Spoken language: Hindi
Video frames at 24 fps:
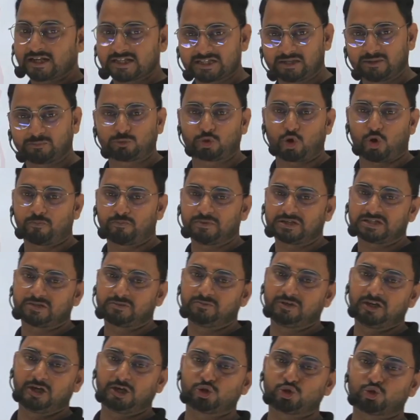सब टॉपिक्स
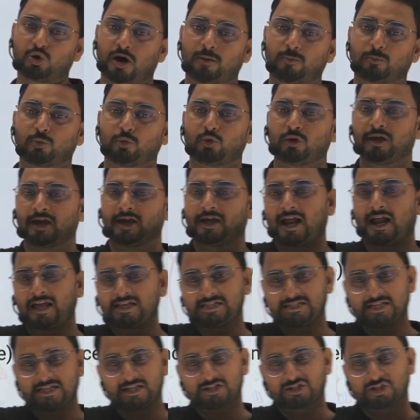भी हैं जो आपको गहराई
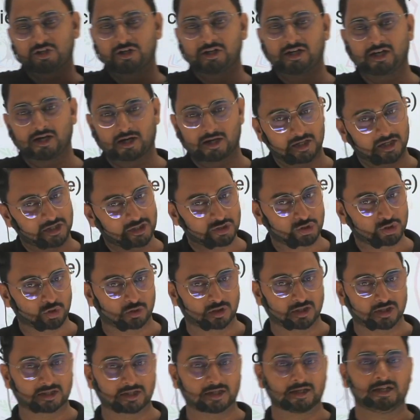से स्टडी करने की
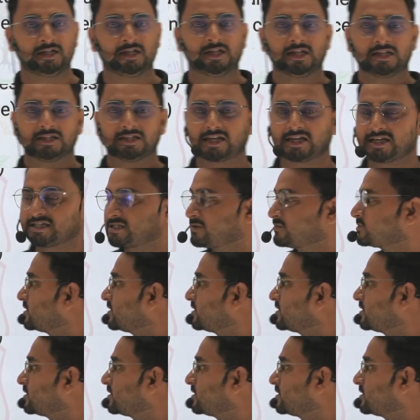जरूरत है देखिए सबसे